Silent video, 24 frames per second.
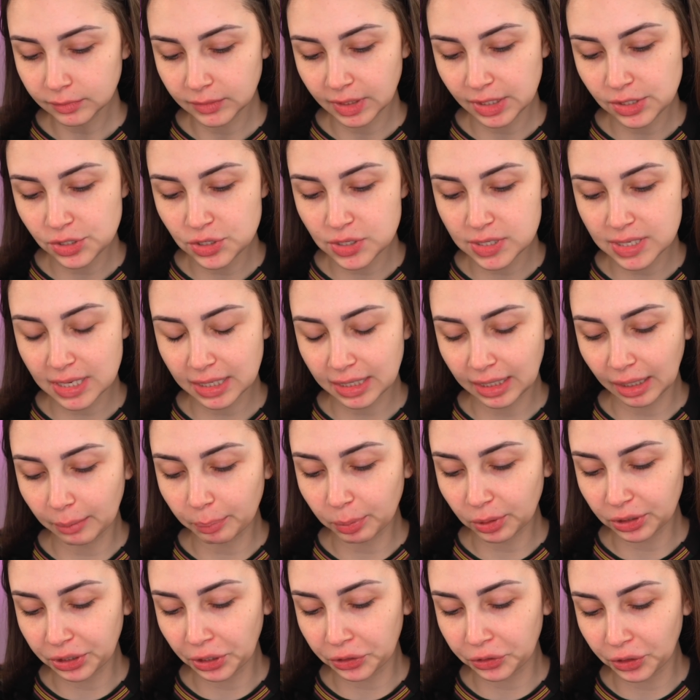que diz aqui,
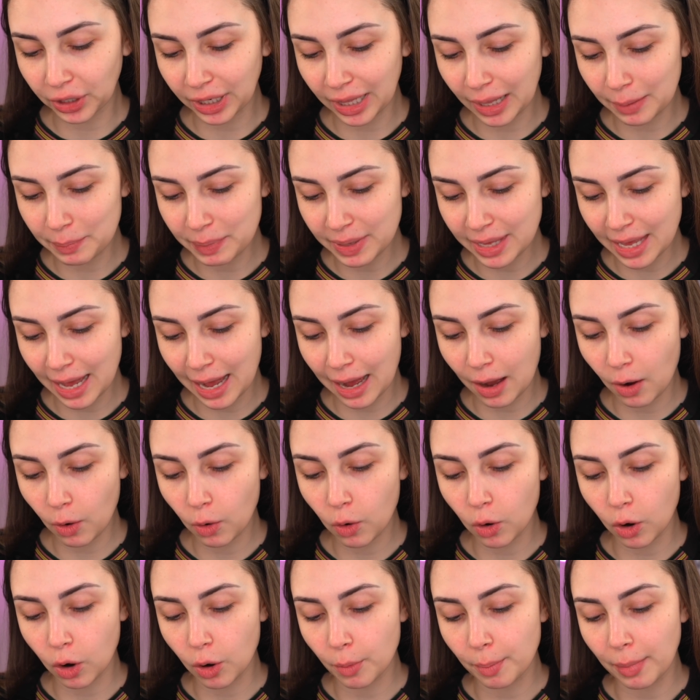protetor
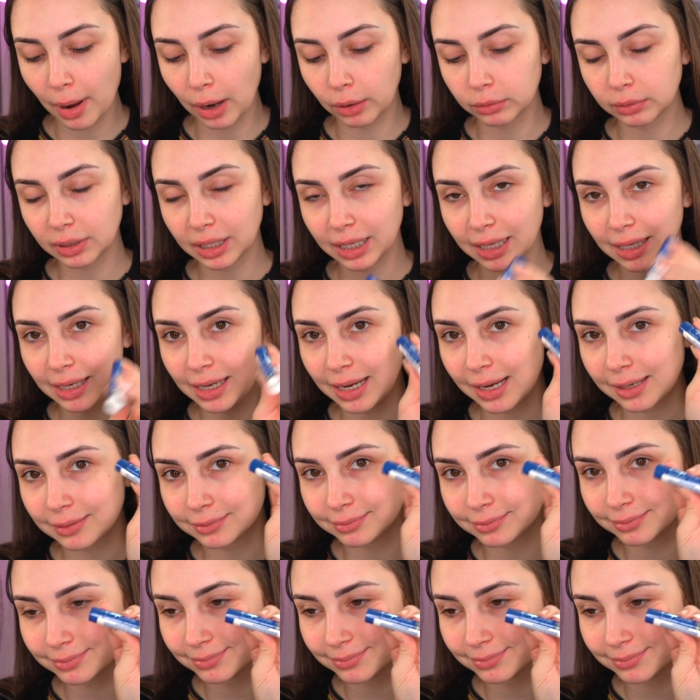labial, coco baunilha.